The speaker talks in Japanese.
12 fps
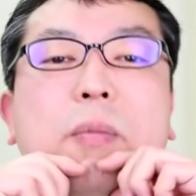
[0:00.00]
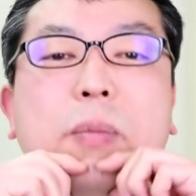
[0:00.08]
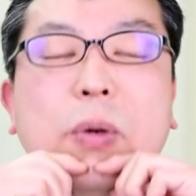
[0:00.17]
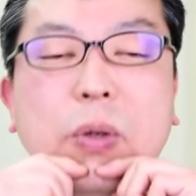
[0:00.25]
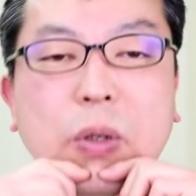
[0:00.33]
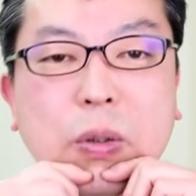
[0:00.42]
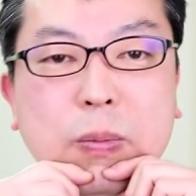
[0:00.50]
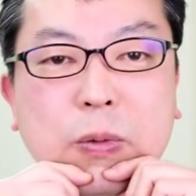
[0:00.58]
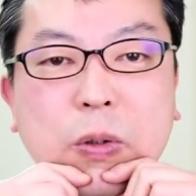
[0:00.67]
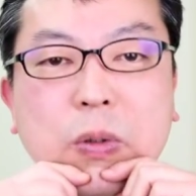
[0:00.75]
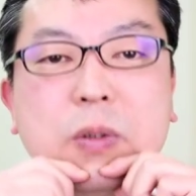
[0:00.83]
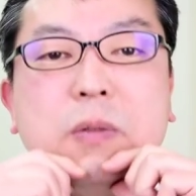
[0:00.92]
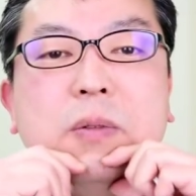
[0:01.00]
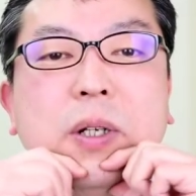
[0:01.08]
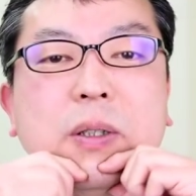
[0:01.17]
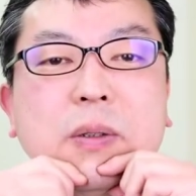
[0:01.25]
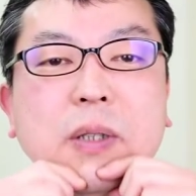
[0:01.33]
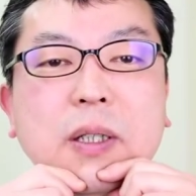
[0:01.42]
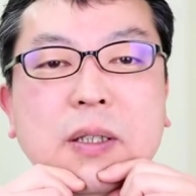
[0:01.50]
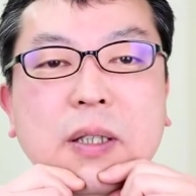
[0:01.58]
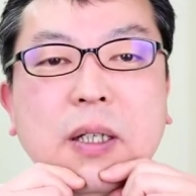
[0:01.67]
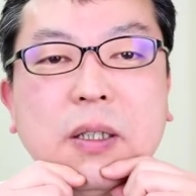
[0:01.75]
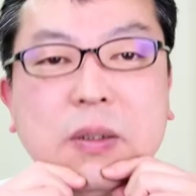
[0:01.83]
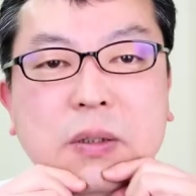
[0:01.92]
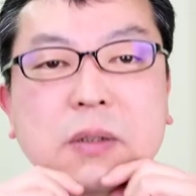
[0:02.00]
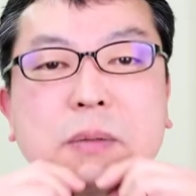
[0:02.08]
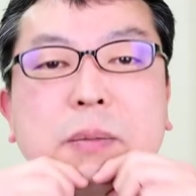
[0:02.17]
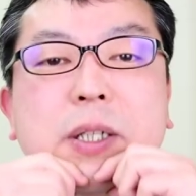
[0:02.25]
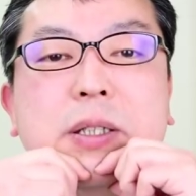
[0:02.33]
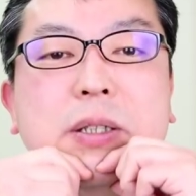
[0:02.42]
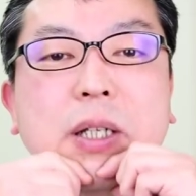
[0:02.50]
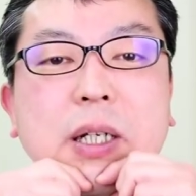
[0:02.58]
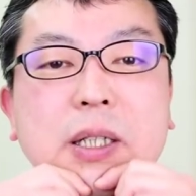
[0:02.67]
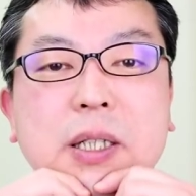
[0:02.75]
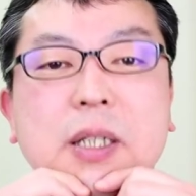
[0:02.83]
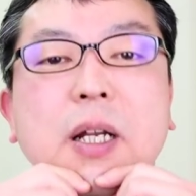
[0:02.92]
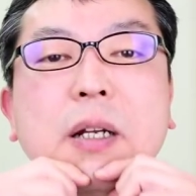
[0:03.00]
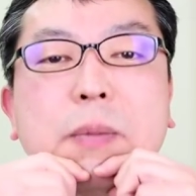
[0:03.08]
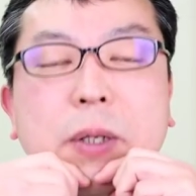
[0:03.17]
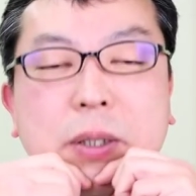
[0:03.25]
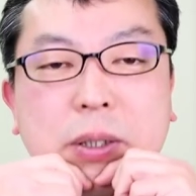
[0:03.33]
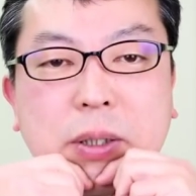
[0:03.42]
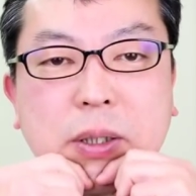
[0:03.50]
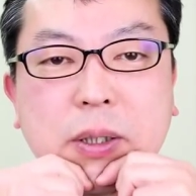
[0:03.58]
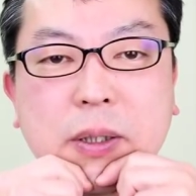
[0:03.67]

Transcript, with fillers: ボリュームを少なくさせていくマッサージになります。